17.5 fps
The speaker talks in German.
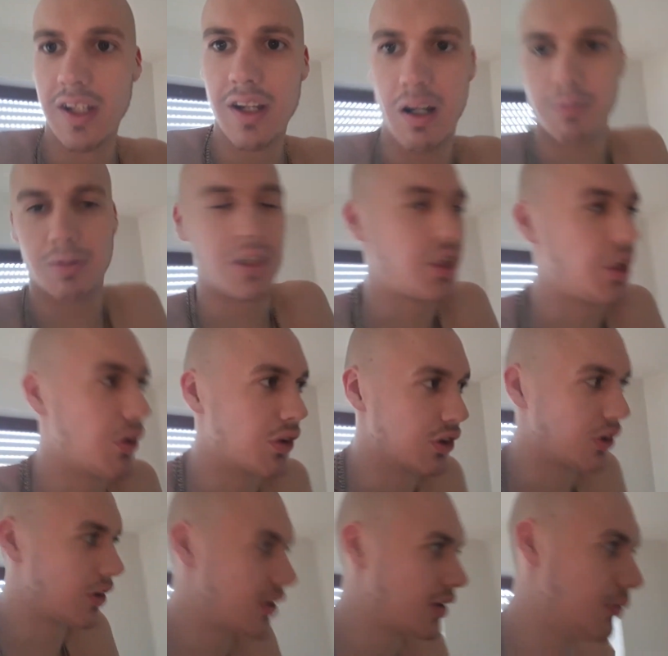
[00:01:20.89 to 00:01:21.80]
Aber ich schaue es
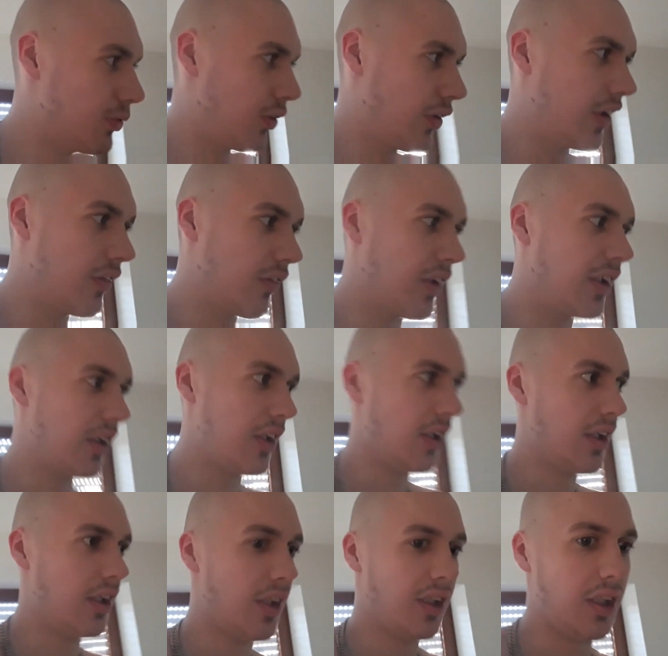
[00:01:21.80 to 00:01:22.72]
trotzdem, Freunde, weil
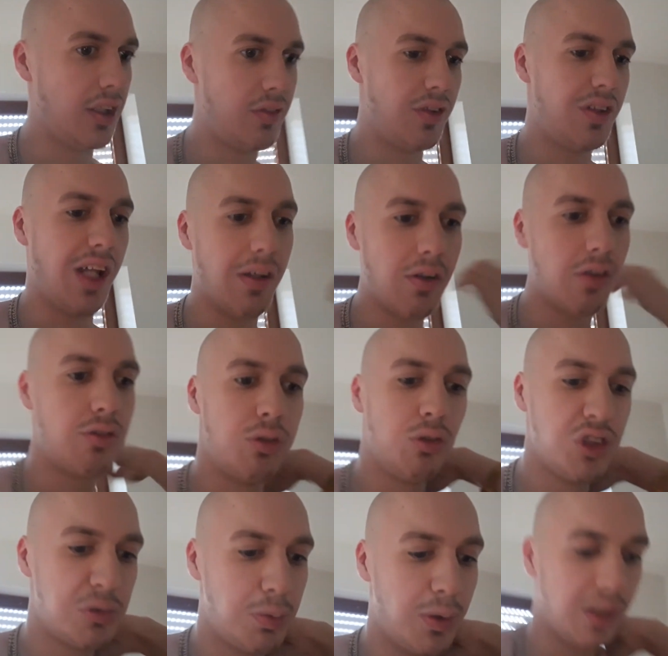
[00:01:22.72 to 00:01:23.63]
ich finde einmal
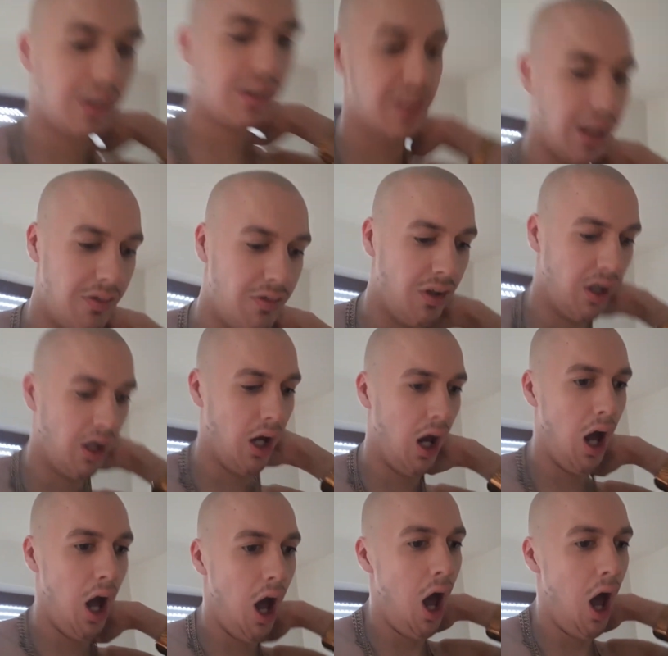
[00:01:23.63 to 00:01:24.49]
Fußball ist einfach.